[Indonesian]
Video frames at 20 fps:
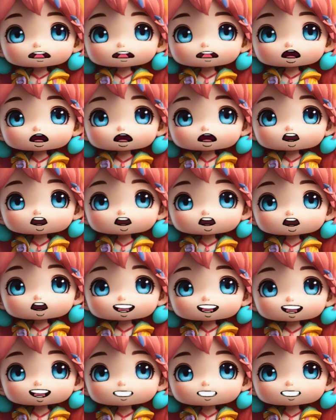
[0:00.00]
berdiri di
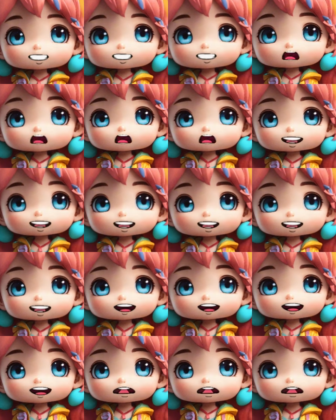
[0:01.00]
depan cermin dan
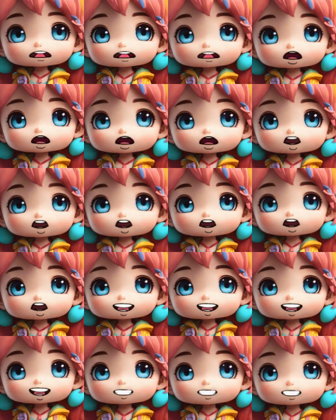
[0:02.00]
memperhatikan
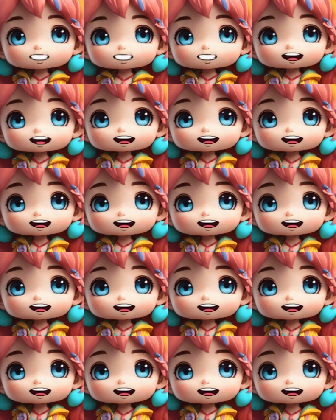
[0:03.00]
tubuhnya.